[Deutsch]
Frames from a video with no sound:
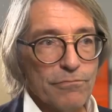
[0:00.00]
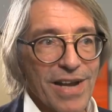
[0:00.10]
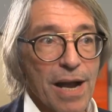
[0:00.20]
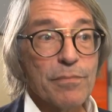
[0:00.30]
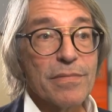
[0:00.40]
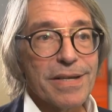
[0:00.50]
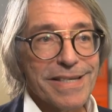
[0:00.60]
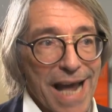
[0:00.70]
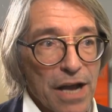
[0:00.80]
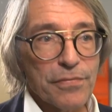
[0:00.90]
Wir haben
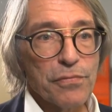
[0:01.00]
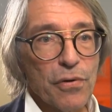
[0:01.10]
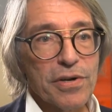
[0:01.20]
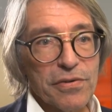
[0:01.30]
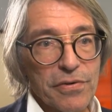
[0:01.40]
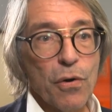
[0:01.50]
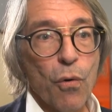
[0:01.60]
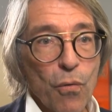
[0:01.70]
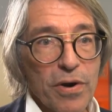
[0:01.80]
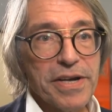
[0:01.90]
nach wie vor eine
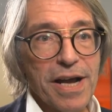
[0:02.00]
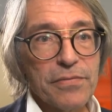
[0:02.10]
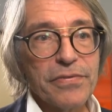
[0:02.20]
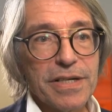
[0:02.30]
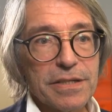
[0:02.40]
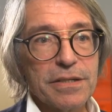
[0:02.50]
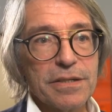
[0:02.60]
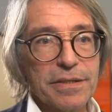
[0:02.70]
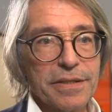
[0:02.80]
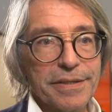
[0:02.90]
hohe
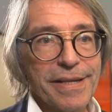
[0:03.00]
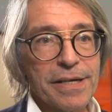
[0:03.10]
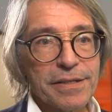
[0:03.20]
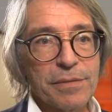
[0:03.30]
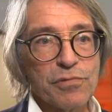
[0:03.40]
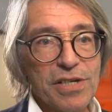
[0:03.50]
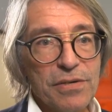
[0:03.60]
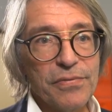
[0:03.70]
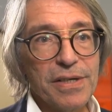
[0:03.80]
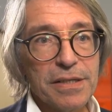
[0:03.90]
Nachfrage nach dem
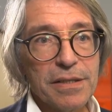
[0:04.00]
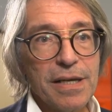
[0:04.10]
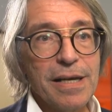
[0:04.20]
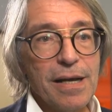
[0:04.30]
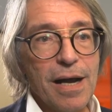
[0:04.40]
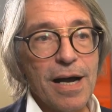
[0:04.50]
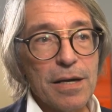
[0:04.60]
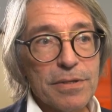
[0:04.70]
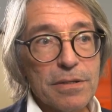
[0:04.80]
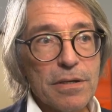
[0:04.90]
Skifahren,
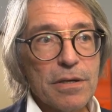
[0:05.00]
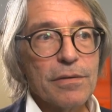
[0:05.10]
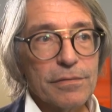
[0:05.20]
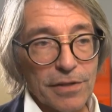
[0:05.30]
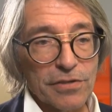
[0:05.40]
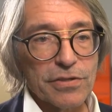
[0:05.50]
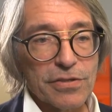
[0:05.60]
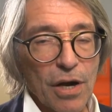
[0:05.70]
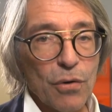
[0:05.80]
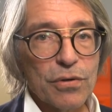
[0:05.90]
aber das
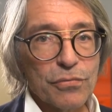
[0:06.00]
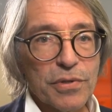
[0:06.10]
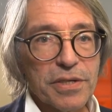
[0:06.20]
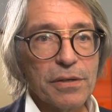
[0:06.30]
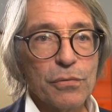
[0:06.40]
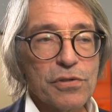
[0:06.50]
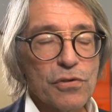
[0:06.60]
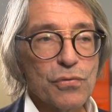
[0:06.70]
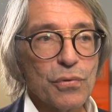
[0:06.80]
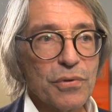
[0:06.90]
ist auch durch
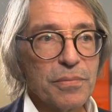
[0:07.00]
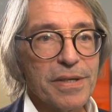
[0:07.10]
Untersuchungen